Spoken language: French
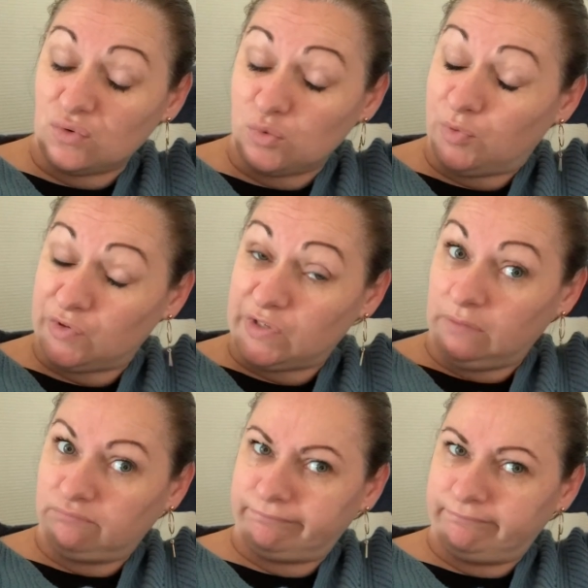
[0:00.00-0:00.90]
que je
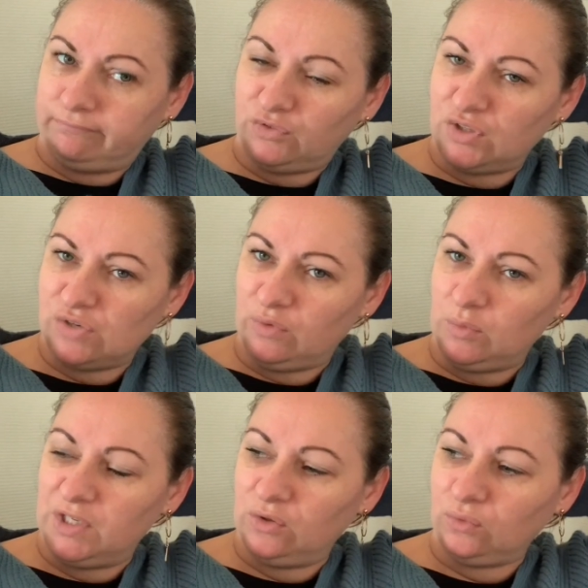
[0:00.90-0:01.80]
pensais. En fait, j'avais
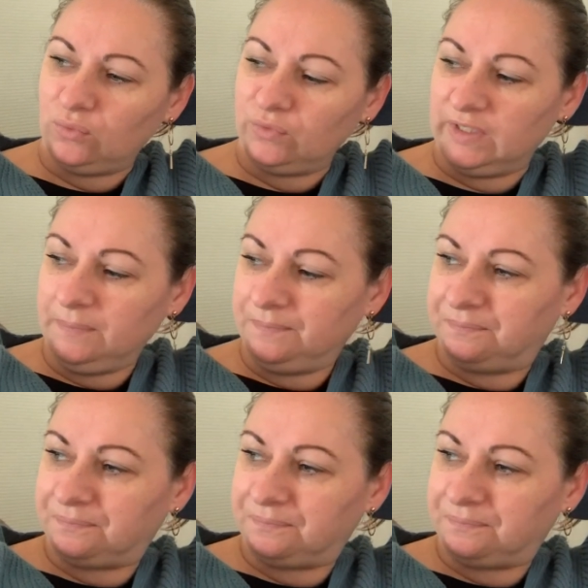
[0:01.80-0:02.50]
oublié d'en compter.